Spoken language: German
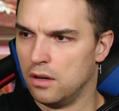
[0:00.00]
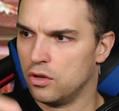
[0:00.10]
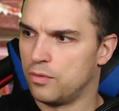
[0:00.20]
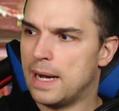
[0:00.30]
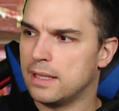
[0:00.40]

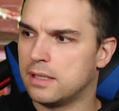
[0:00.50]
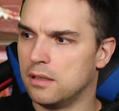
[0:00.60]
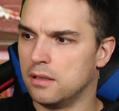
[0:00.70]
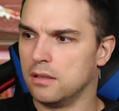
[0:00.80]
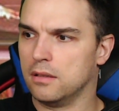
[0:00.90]

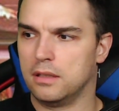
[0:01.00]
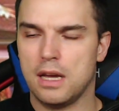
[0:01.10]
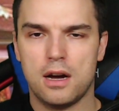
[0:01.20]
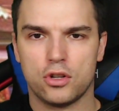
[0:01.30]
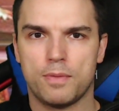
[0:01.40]
Schwarze.
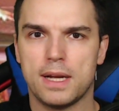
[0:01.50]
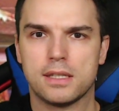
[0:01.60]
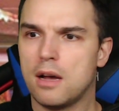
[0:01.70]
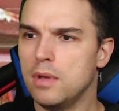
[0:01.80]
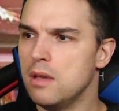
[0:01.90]
Ja,
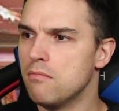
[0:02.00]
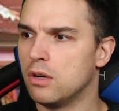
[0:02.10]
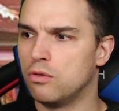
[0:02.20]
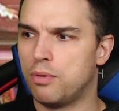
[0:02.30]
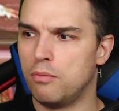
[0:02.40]
Schwarze haben immer
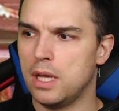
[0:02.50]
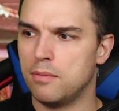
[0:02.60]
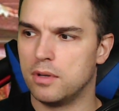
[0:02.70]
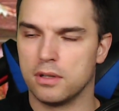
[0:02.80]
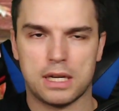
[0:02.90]
nur
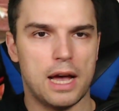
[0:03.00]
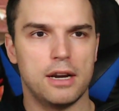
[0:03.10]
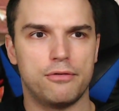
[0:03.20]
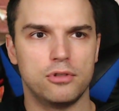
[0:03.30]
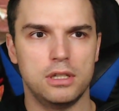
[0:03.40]
Probleme.
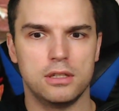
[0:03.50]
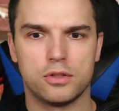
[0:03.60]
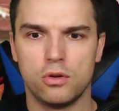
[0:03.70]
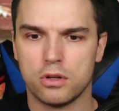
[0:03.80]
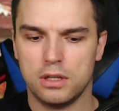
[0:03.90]
Keiner von denen ist
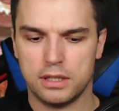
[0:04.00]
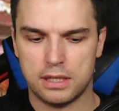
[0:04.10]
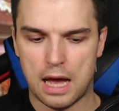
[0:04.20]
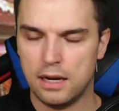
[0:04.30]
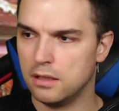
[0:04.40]

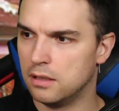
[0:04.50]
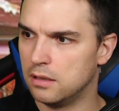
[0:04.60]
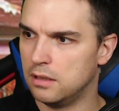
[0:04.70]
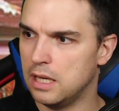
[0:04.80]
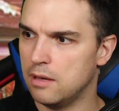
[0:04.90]
glücklich.
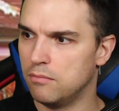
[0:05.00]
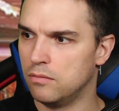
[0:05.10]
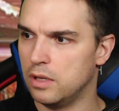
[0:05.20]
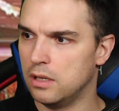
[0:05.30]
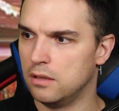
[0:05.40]
Alle
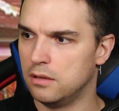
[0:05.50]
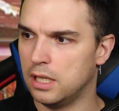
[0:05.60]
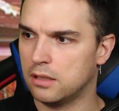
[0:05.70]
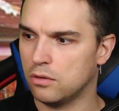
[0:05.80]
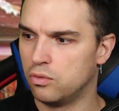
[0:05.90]
leben in
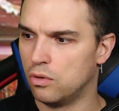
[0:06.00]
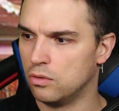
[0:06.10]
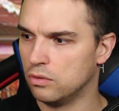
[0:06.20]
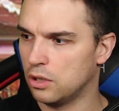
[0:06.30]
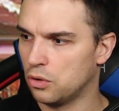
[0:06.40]
Diktatur und
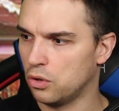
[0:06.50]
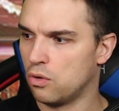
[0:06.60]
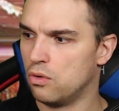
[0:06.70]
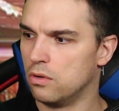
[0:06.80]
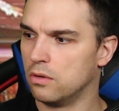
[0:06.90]

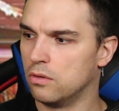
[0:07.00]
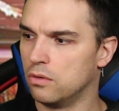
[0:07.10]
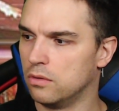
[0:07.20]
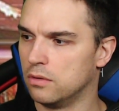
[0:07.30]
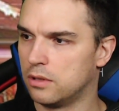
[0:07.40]
Unterdrückung
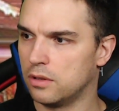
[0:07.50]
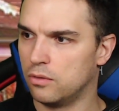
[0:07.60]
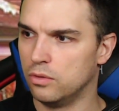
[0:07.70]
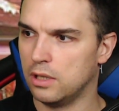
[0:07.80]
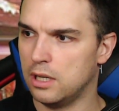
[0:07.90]
und
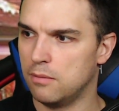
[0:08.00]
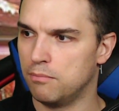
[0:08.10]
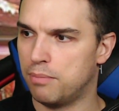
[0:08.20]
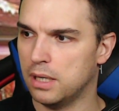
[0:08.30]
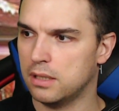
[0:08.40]
unter
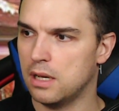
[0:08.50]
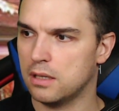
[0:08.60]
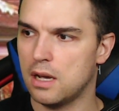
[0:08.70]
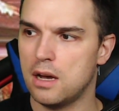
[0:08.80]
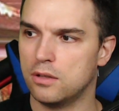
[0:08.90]
dem
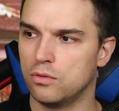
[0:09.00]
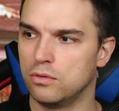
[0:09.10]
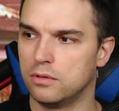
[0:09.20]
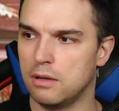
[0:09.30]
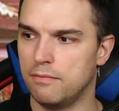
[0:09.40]
Patriarchat
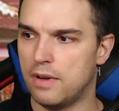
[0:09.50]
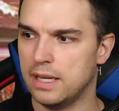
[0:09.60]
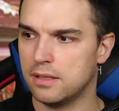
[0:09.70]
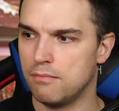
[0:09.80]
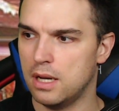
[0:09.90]
und dem
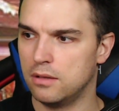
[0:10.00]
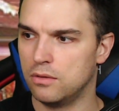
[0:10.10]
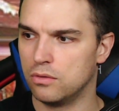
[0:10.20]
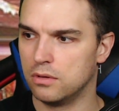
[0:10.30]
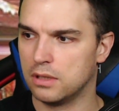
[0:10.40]
weißen Mann
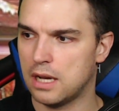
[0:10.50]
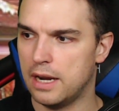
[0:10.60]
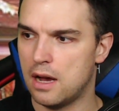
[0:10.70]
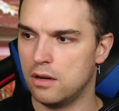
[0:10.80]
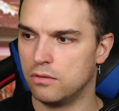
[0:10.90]
und
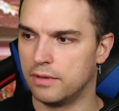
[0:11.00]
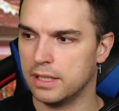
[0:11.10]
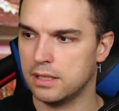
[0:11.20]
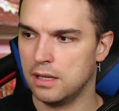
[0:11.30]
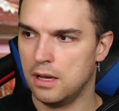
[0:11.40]
keine Ahnung
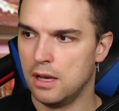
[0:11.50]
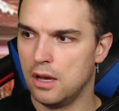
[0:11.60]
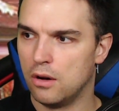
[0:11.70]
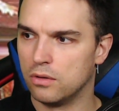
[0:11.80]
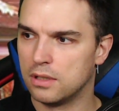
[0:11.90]
was.
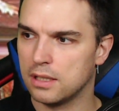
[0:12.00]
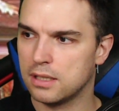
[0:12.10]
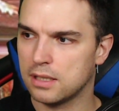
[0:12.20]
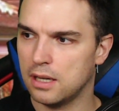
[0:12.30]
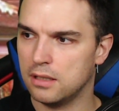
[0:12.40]
Und das
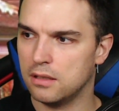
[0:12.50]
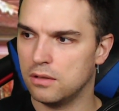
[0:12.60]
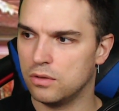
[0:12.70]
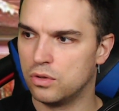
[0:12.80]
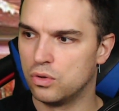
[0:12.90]
ist halt
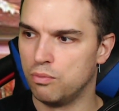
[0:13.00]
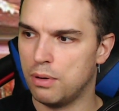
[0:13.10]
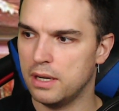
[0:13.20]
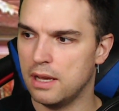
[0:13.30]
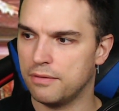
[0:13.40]

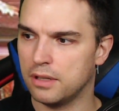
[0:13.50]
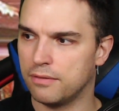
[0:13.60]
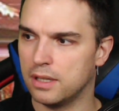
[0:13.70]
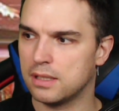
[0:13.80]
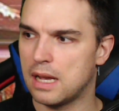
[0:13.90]
super nervig,
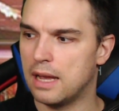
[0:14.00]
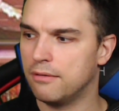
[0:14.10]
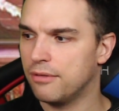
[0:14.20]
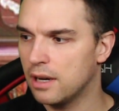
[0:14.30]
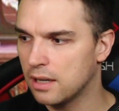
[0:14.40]
weil es
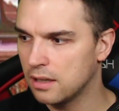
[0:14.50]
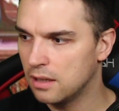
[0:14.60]
einfach